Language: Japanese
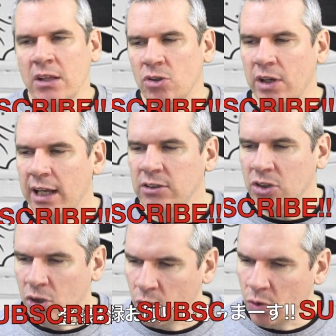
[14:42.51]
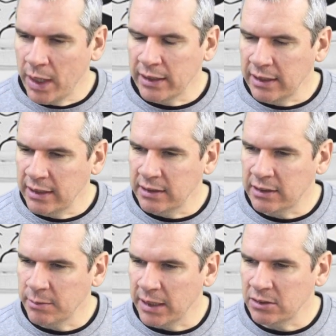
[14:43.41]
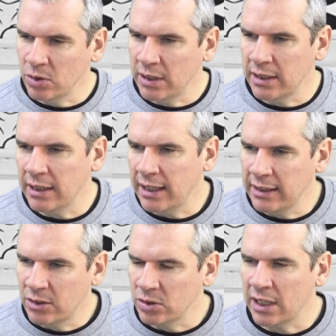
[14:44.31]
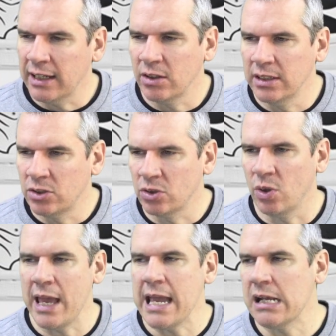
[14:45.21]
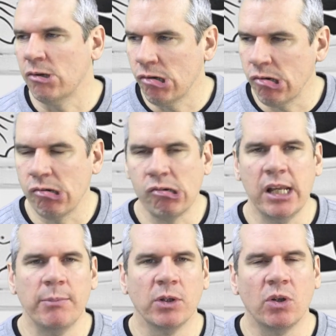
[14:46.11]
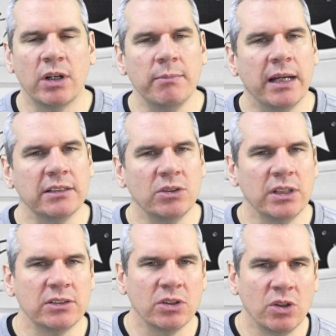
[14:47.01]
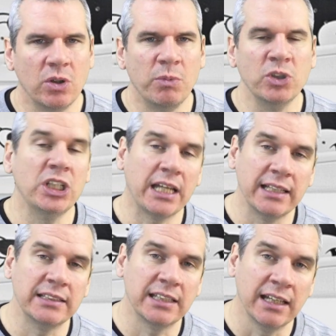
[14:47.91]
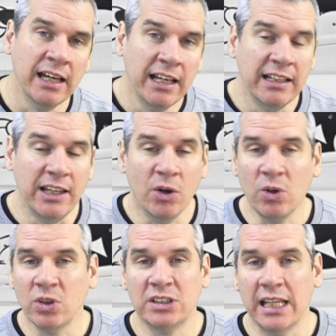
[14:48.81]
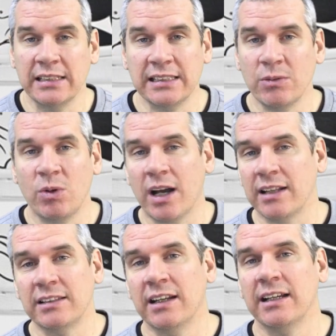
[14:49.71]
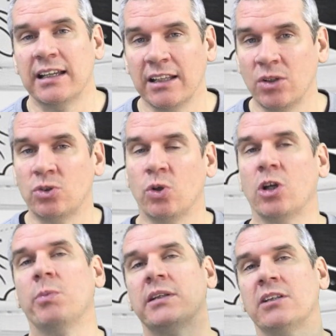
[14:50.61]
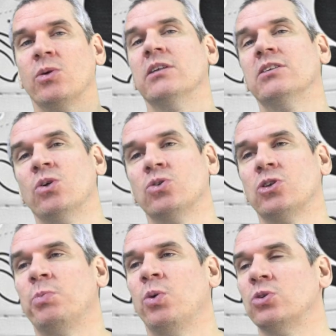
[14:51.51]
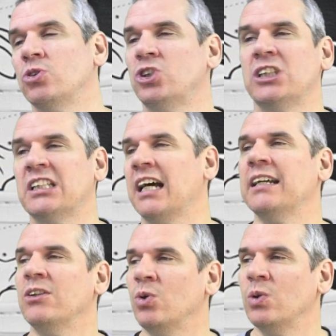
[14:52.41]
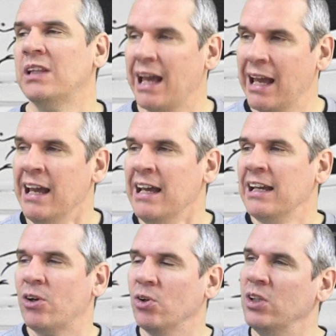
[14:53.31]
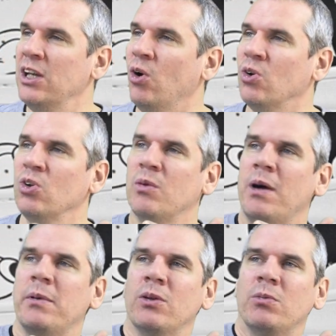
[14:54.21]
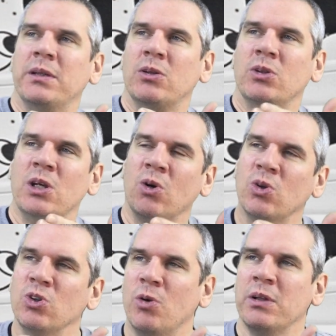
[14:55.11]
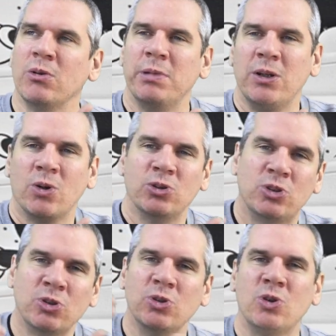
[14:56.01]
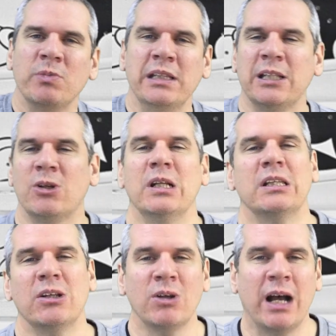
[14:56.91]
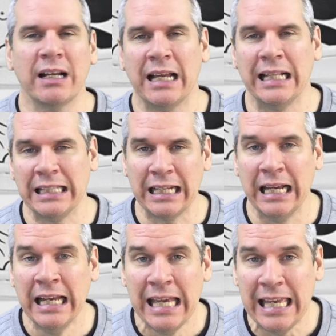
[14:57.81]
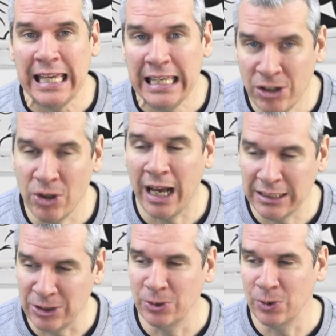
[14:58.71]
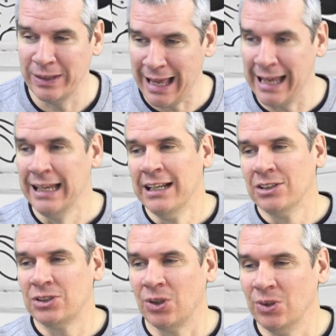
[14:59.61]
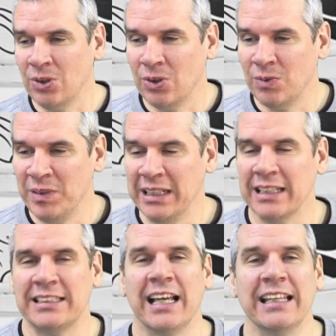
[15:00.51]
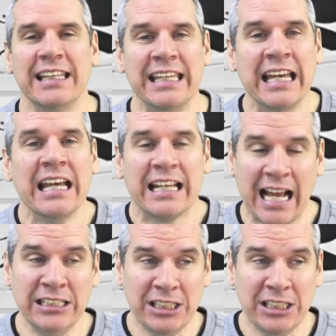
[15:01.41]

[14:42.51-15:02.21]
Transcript: とりあえず今日までにしますので、最後にちょっと英語に戻りますので、もしかして日本語全然分かってないけど、東京バッタ23をサポートしたいので、この日本語のままのビデオ、日本語のみのビデオをずっと見てくれてる方がいるはずので、その皆さんに感